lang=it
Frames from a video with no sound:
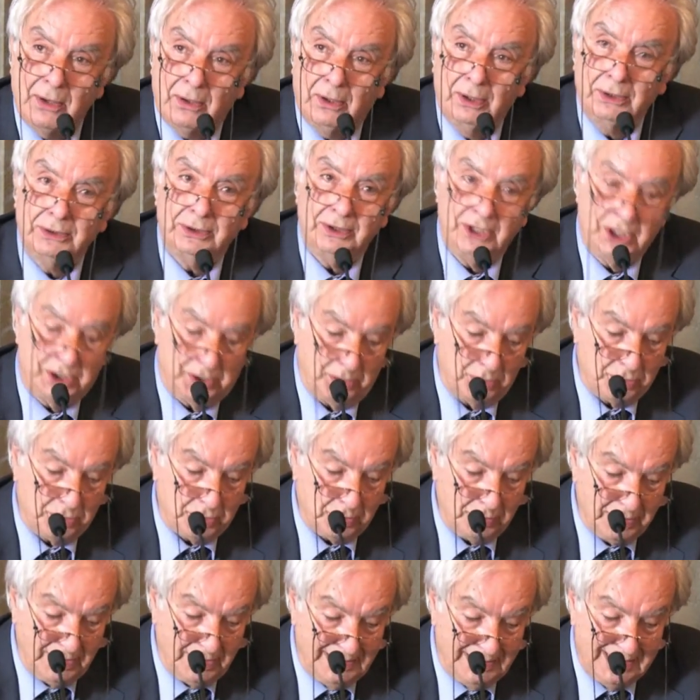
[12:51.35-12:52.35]
contro gli
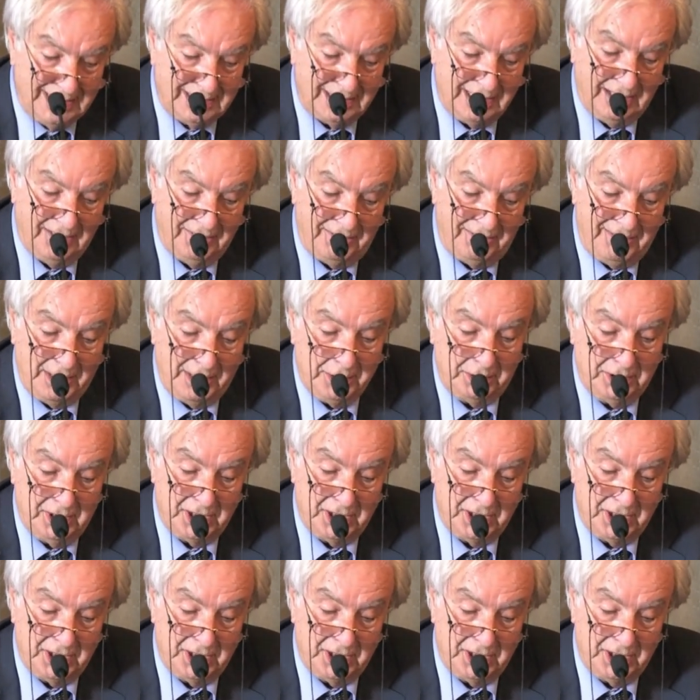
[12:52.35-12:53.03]
istituzionalisti che fanno